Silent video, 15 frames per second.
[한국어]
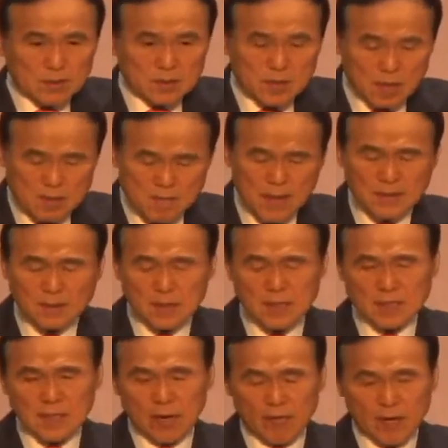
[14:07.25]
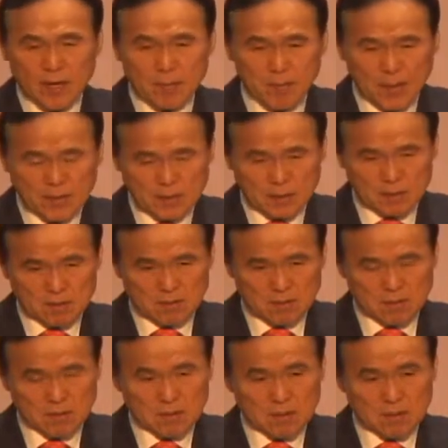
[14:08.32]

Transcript: 절망적인 상황에 빠져 있고